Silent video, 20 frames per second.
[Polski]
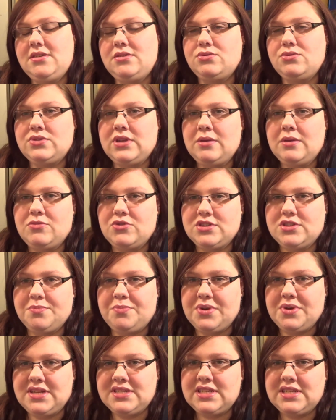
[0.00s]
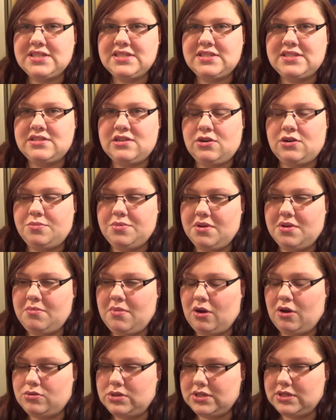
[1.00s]
tutaj może prezent zrobię
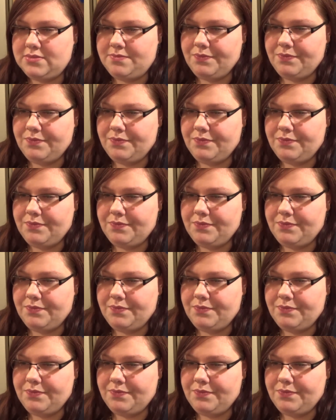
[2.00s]
mały.